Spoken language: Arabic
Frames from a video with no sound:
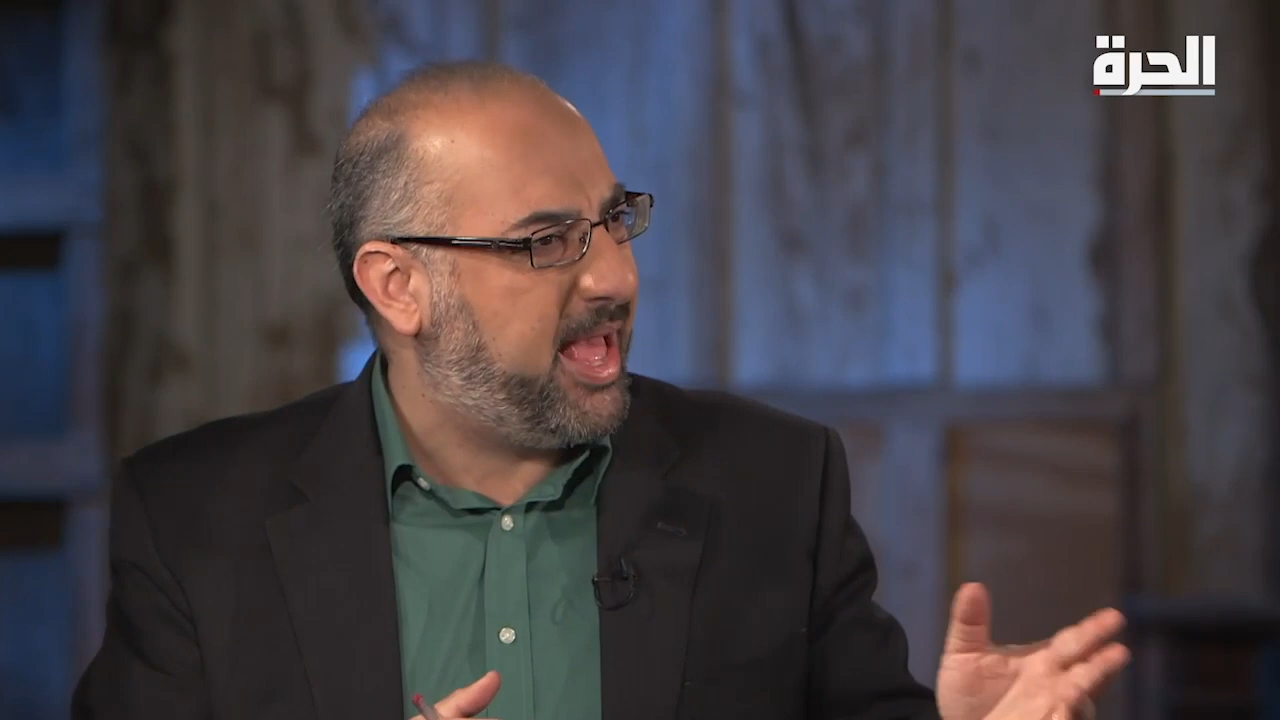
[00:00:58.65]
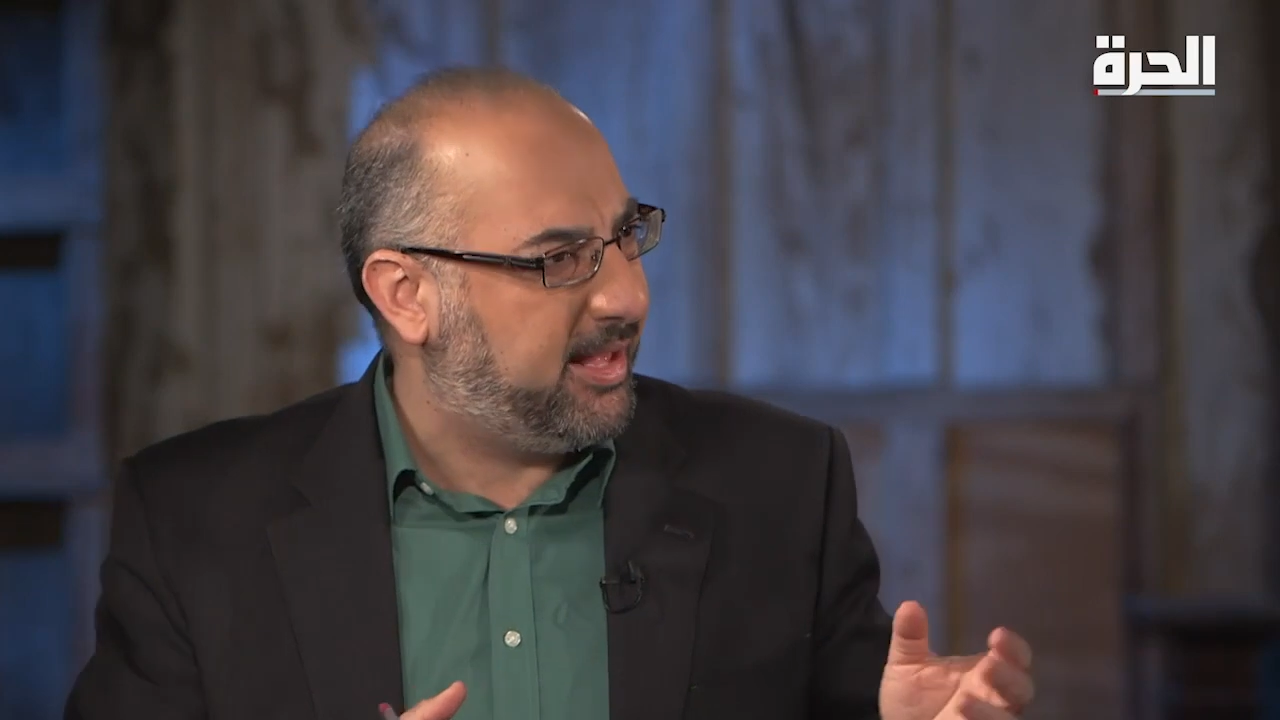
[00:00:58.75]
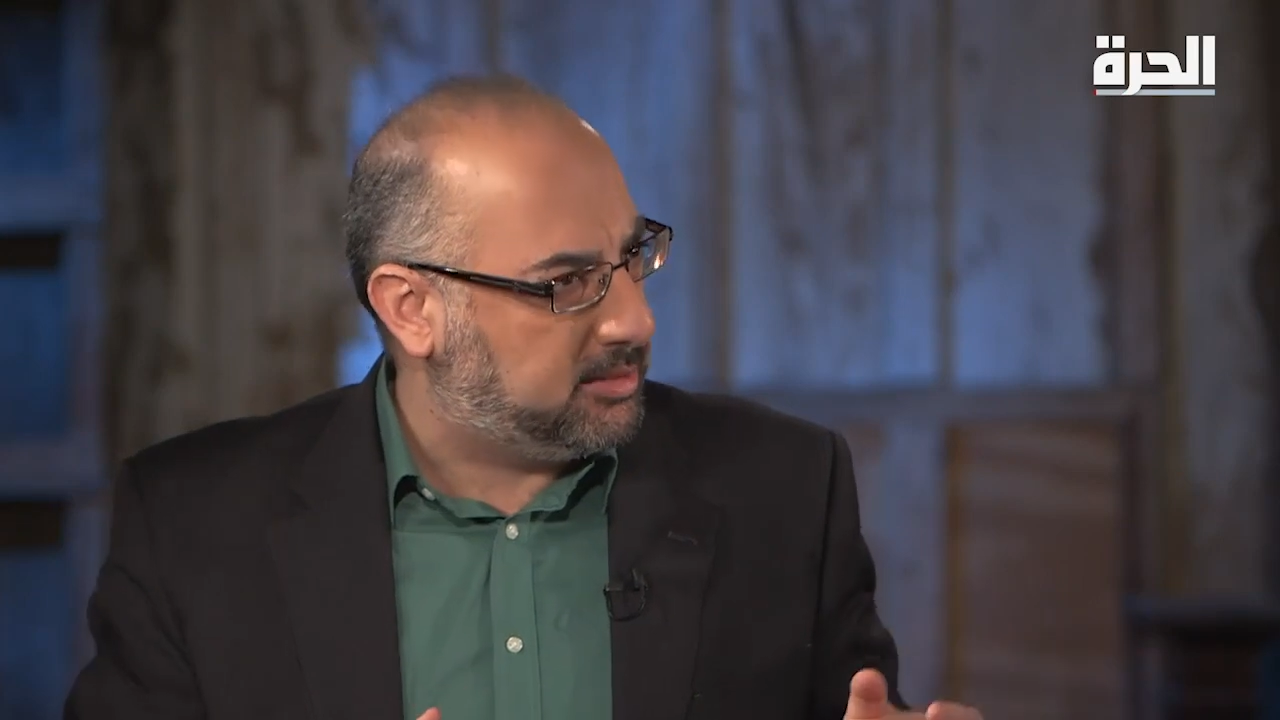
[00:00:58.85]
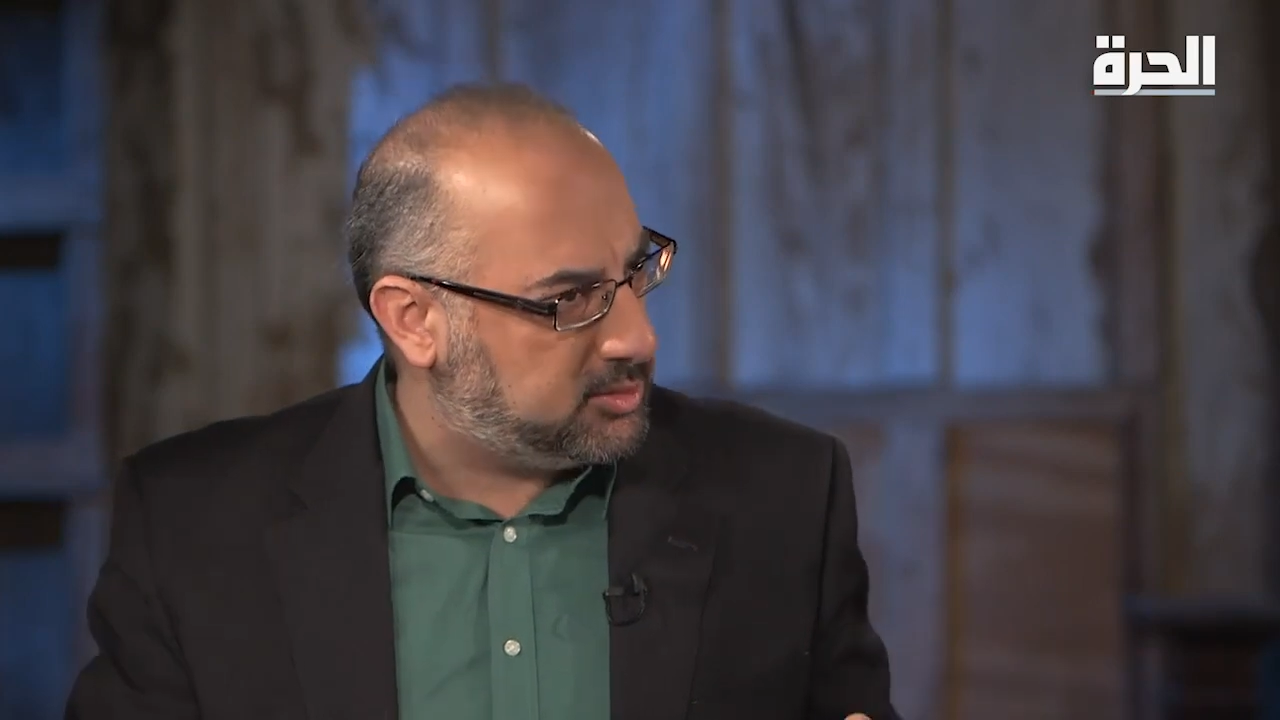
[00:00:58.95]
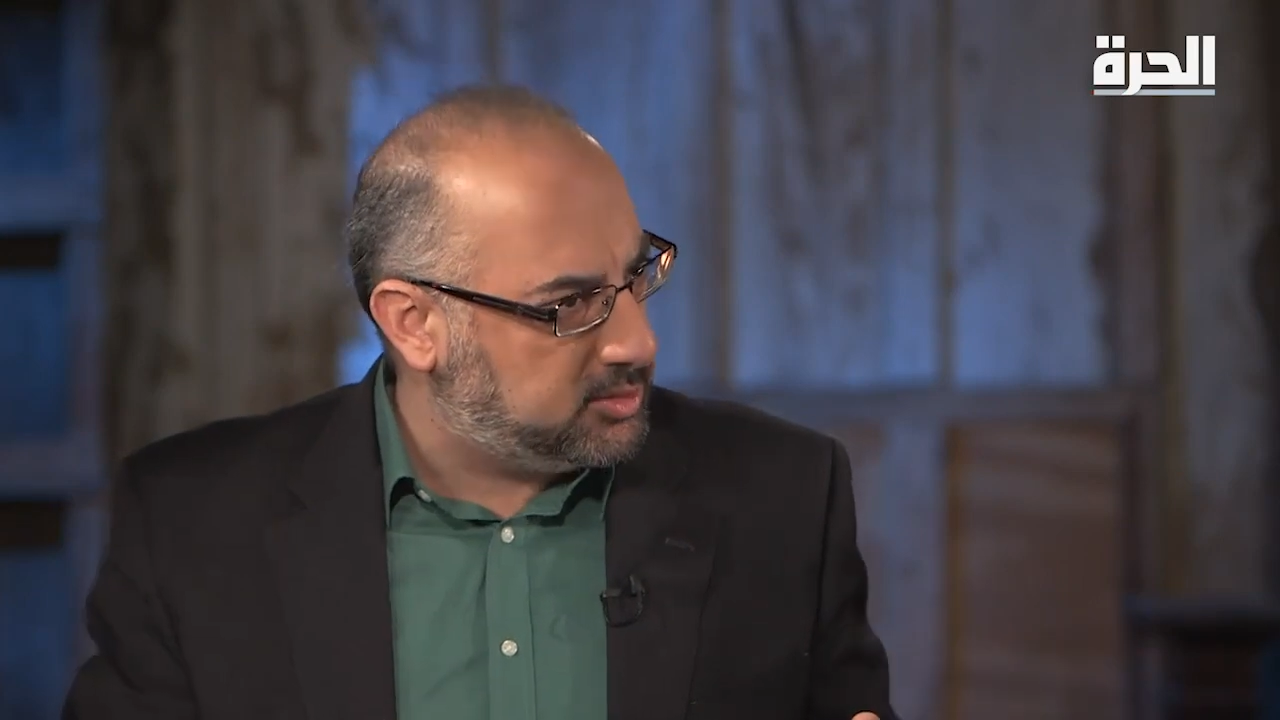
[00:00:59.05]

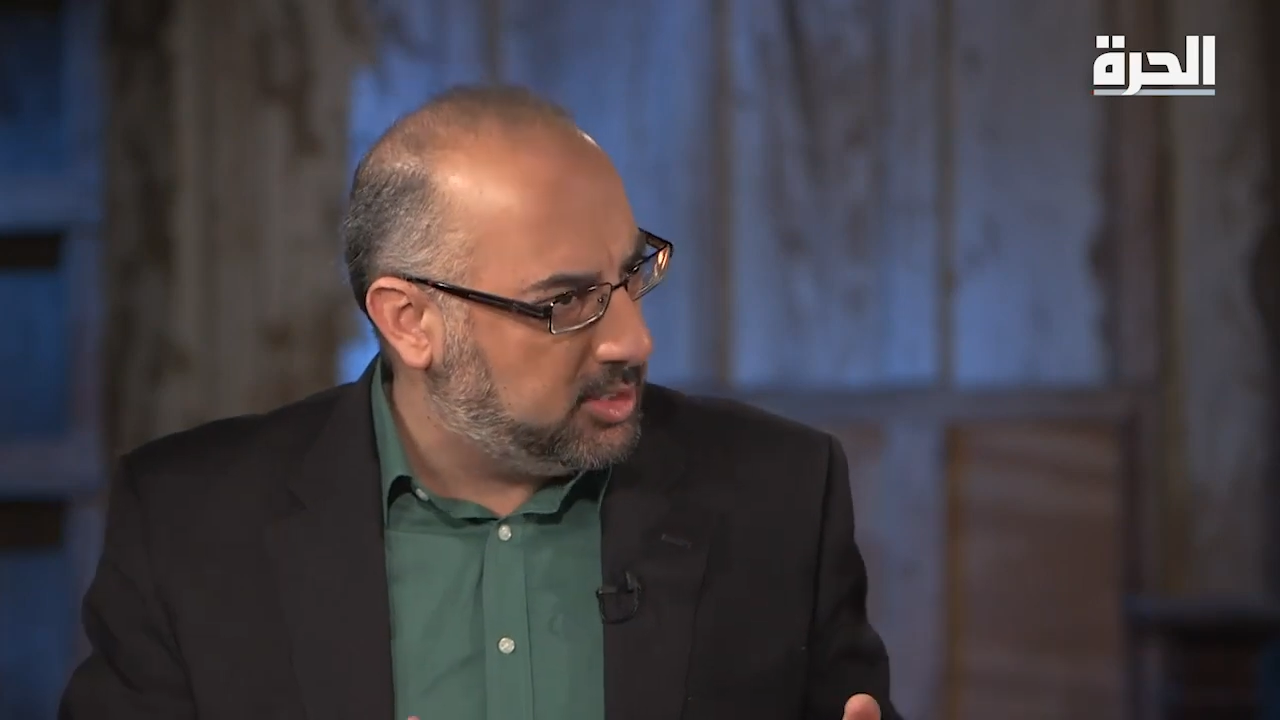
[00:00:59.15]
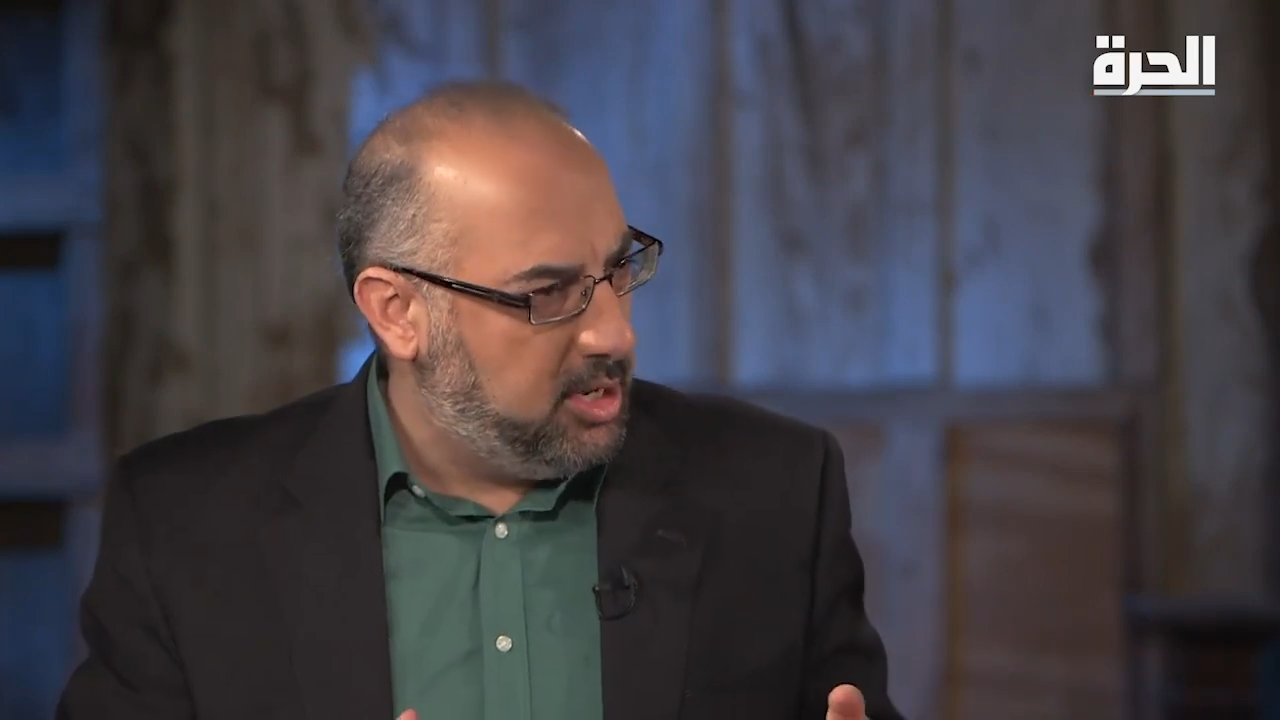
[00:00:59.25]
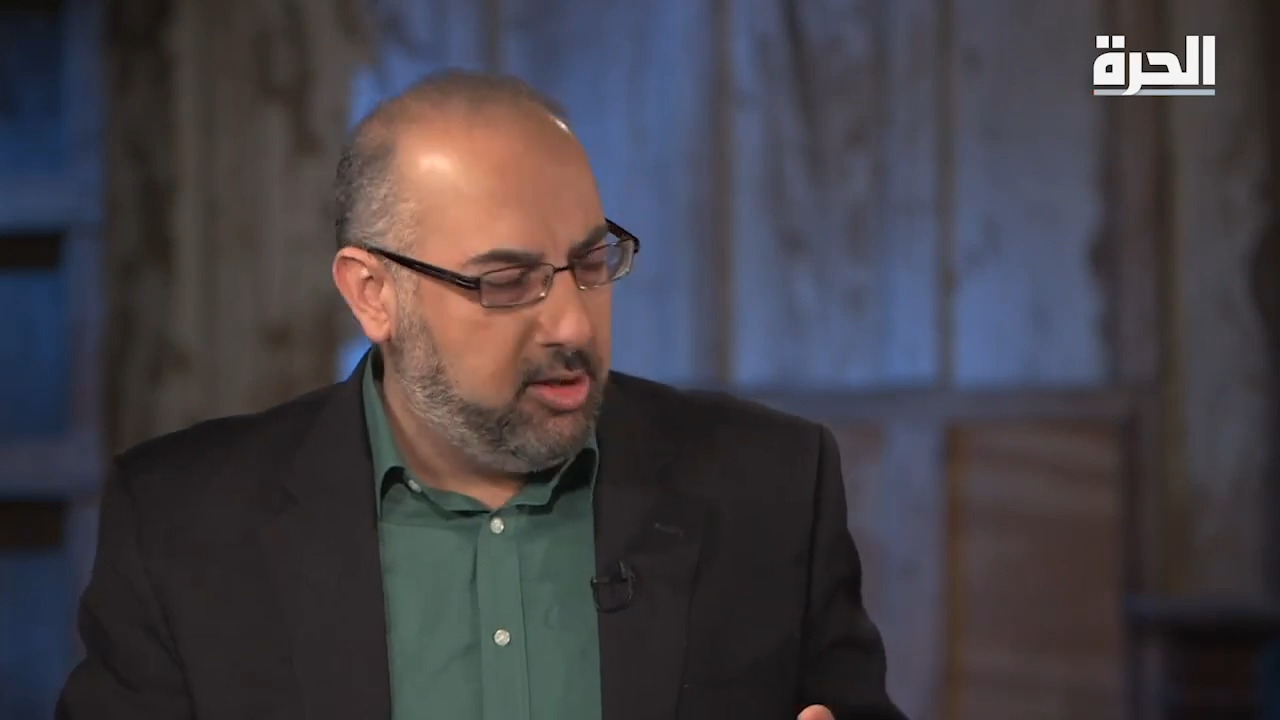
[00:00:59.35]
هاريس